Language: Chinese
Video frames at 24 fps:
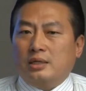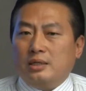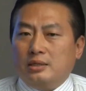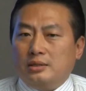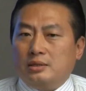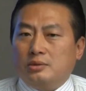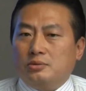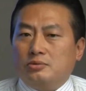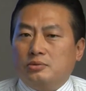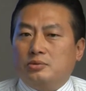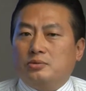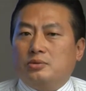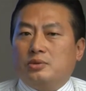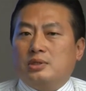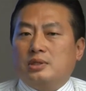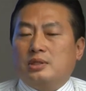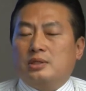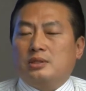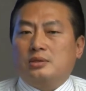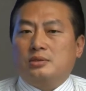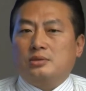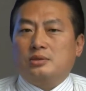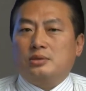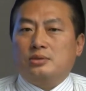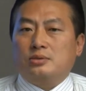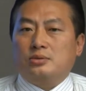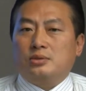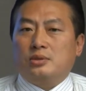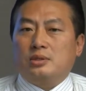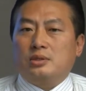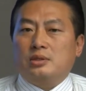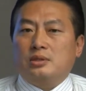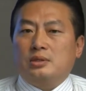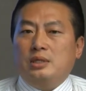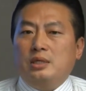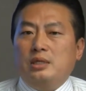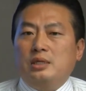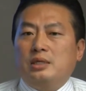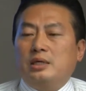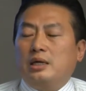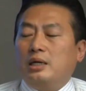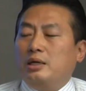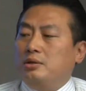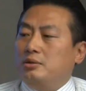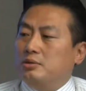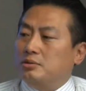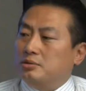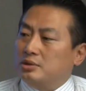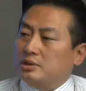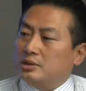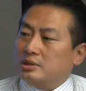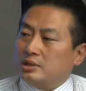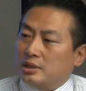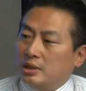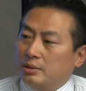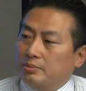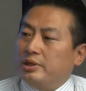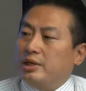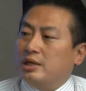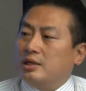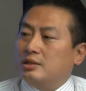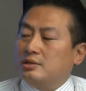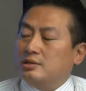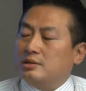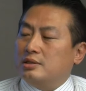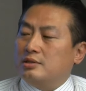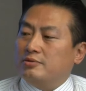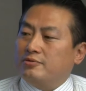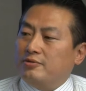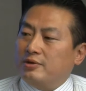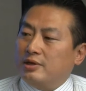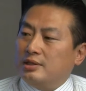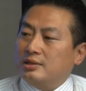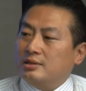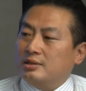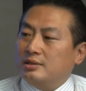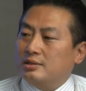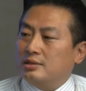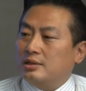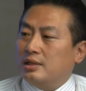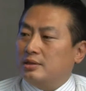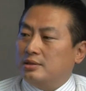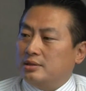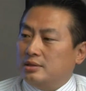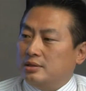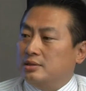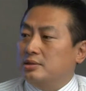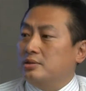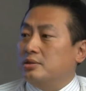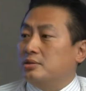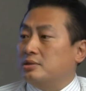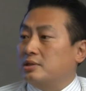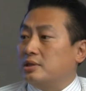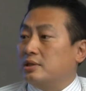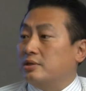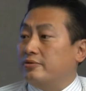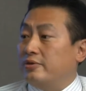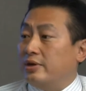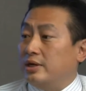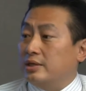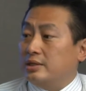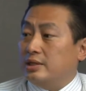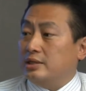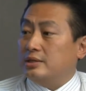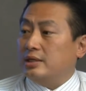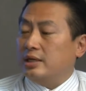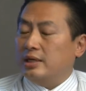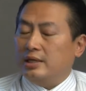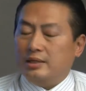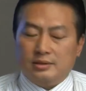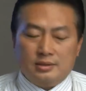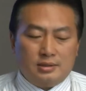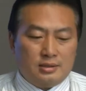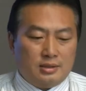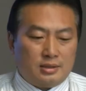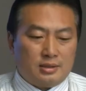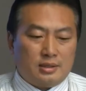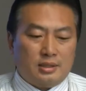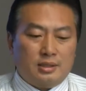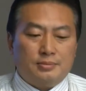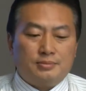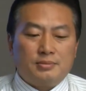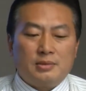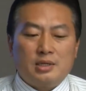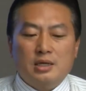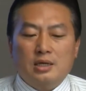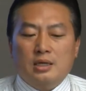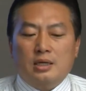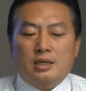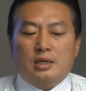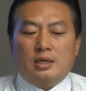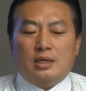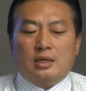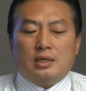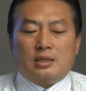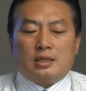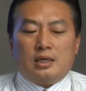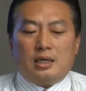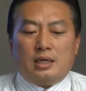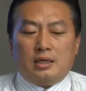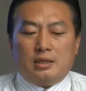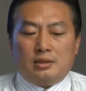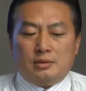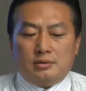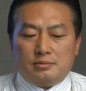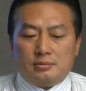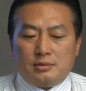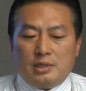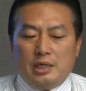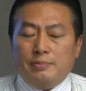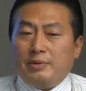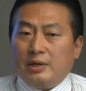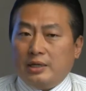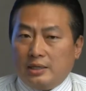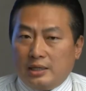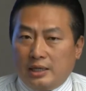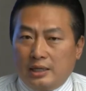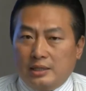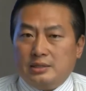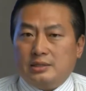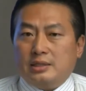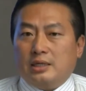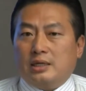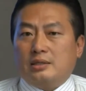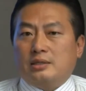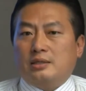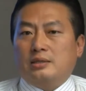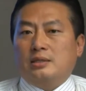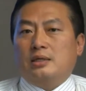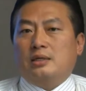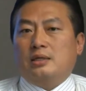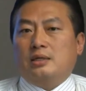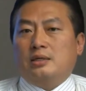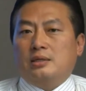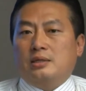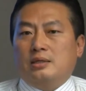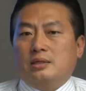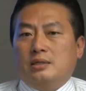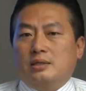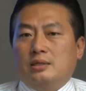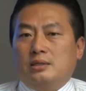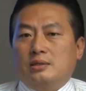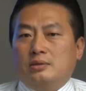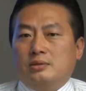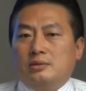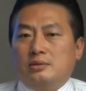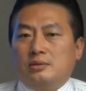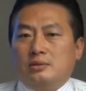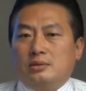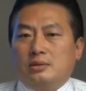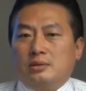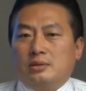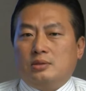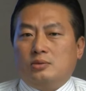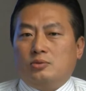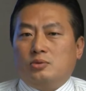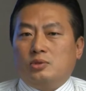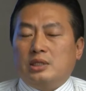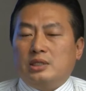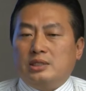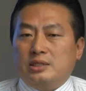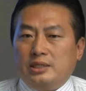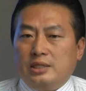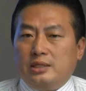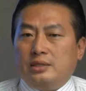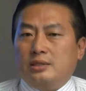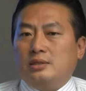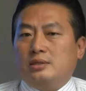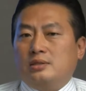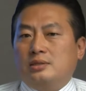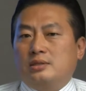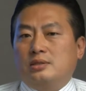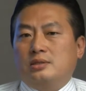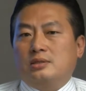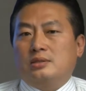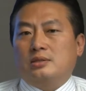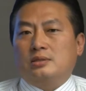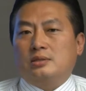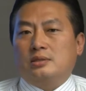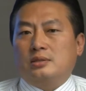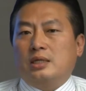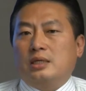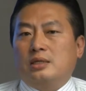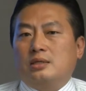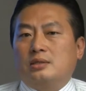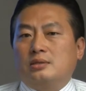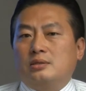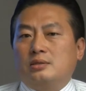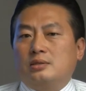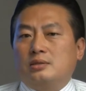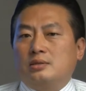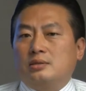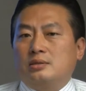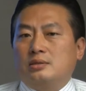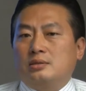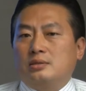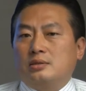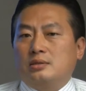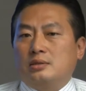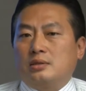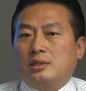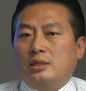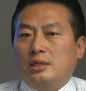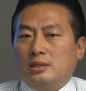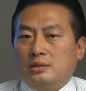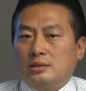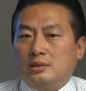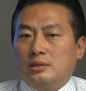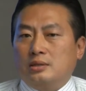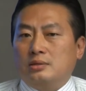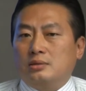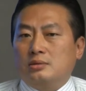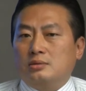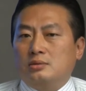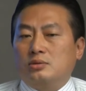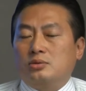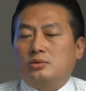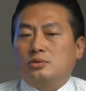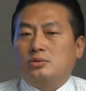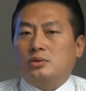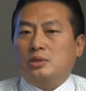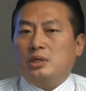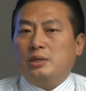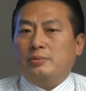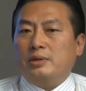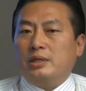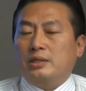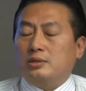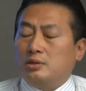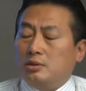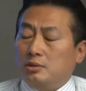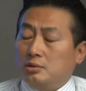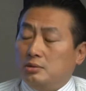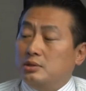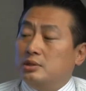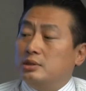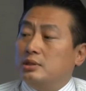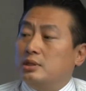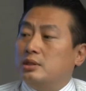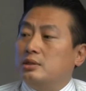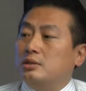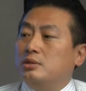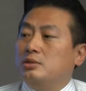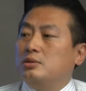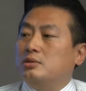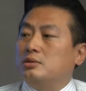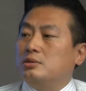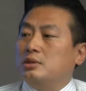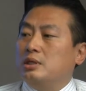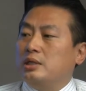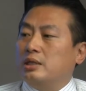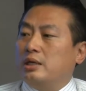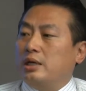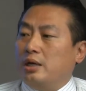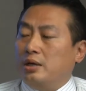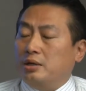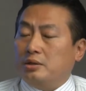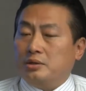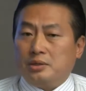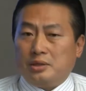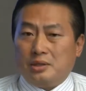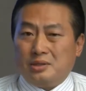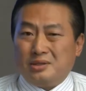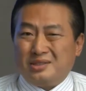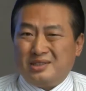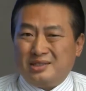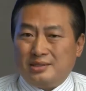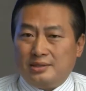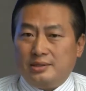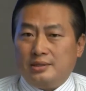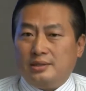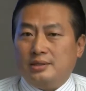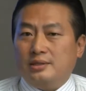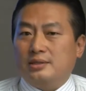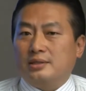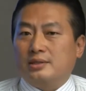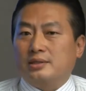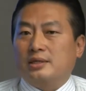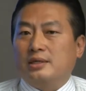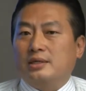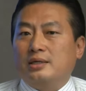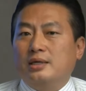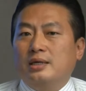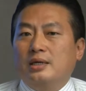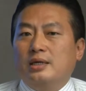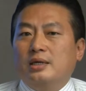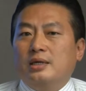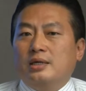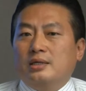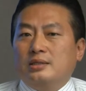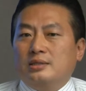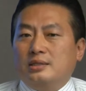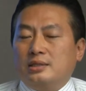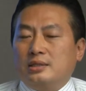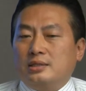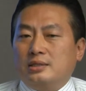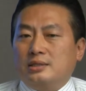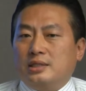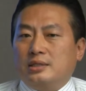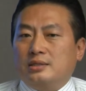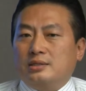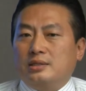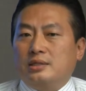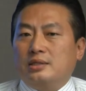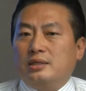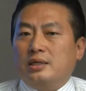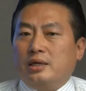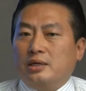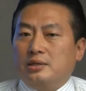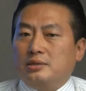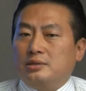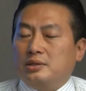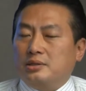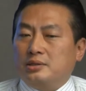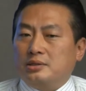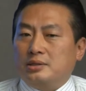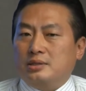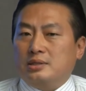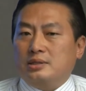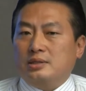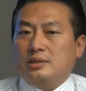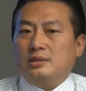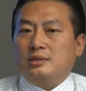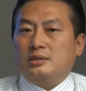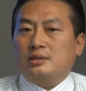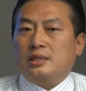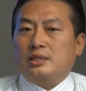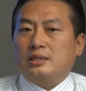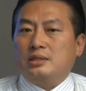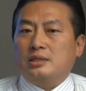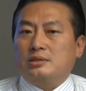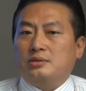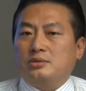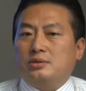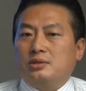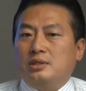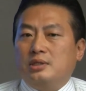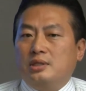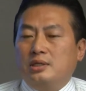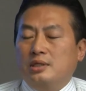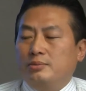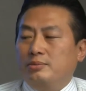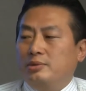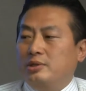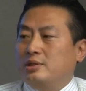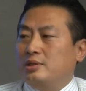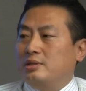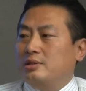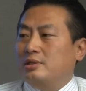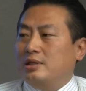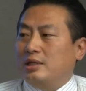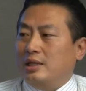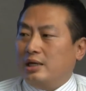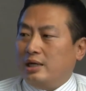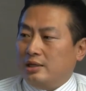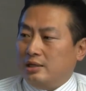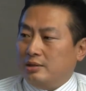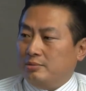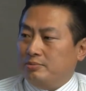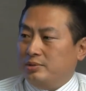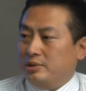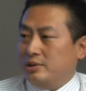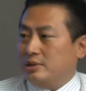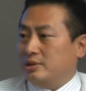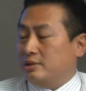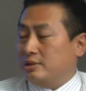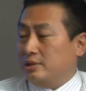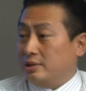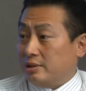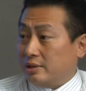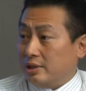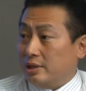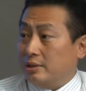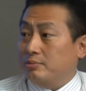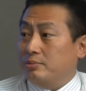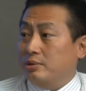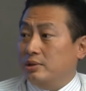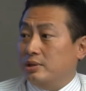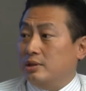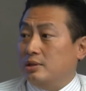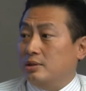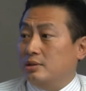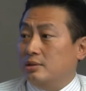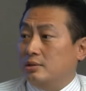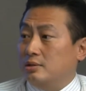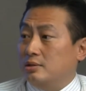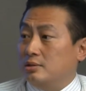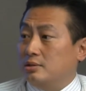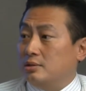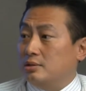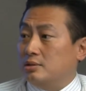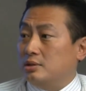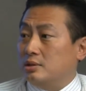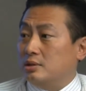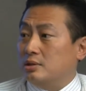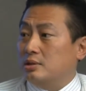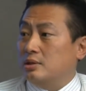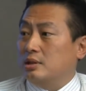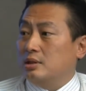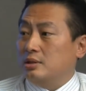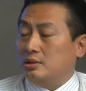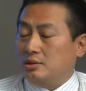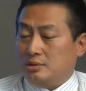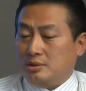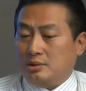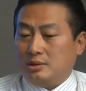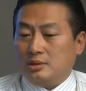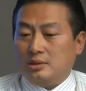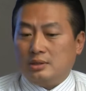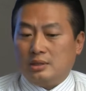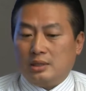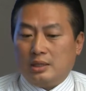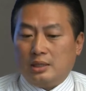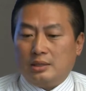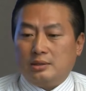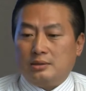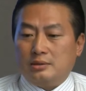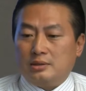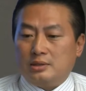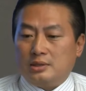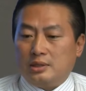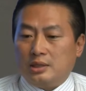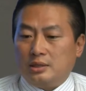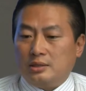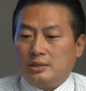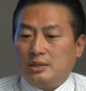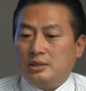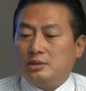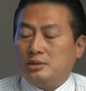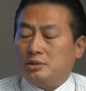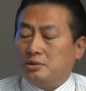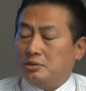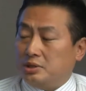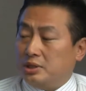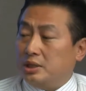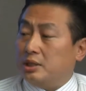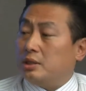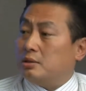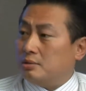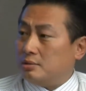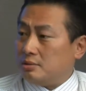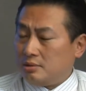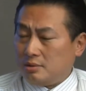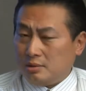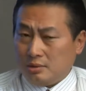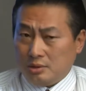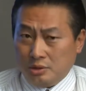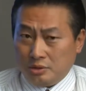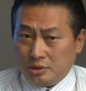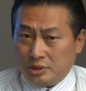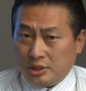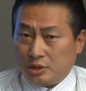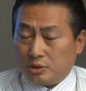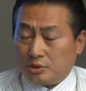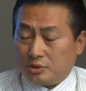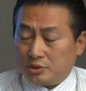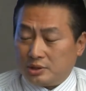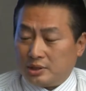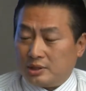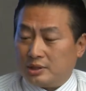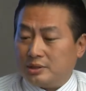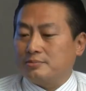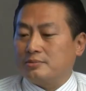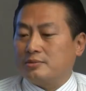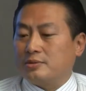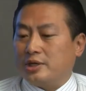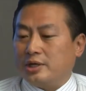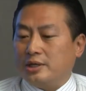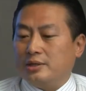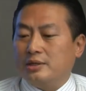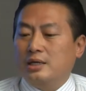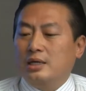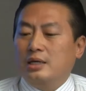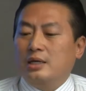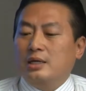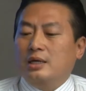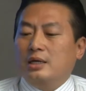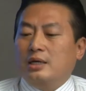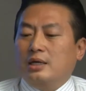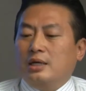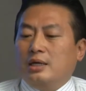客人问我的都是说应该用什么样子的方式来持有这个房地产？OK，那一般来讲，呃呃，我的建议是让客人，就是说一般的投资人用一个 LLC，OK，这个简称 LLC，它叫做 Limited Liability Company，就是就是呃责任有限有限公司对。